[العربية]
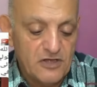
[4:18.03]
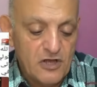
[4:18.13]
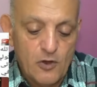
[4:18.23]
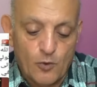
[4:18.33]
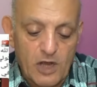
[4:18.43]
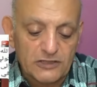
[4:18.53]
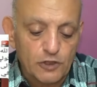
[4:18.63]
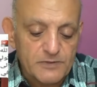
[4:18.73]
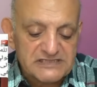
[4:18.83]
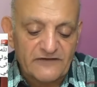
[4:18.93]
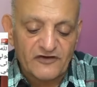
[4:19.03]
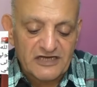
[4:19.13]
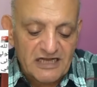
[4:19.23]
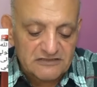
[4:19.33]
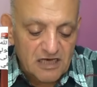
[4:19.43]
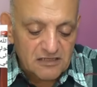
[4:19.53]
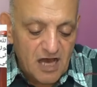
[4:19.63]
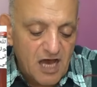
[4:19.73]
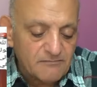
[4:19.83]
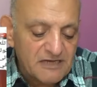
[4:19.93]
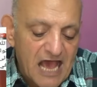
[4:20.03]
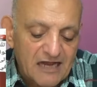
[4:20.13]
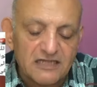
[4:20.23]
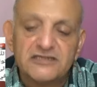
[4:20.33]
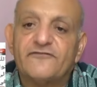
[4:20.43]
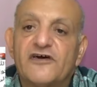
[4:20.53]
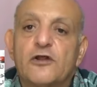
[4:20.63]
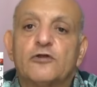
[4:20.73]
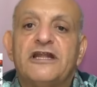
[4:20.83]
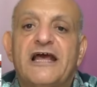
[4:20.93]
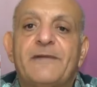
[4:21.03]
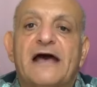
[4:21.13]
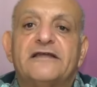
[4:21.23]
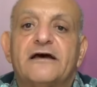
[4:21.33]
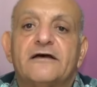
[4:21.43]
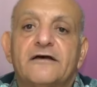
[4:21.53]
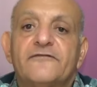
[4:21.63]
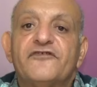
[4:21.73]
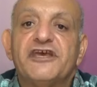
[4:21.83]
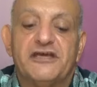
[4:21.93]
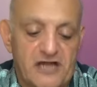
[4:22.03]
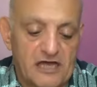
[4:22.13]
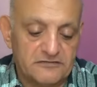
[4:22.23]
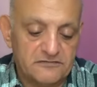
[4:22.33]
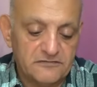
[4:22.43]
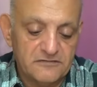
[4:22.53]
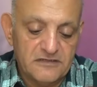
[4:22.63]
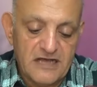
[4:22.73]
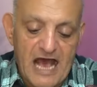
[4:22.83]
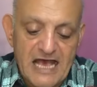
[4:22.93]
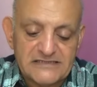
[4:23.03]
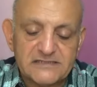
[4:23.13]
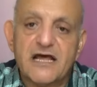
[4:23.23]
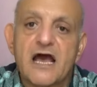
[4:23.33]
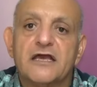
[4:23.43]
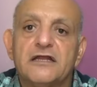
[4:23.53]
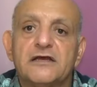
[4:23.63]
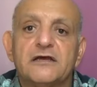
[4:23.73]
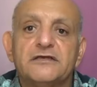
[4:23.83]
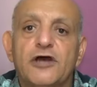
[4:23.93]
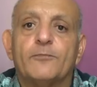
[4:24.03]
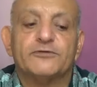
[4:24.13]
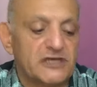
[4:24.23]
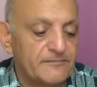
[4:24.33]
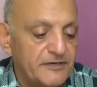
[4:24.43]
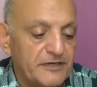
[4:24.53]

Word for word: ويطلب السفر إلى طهران من أجل التفرغ للعبادة في إيران عايز الراجل يعبد ربنا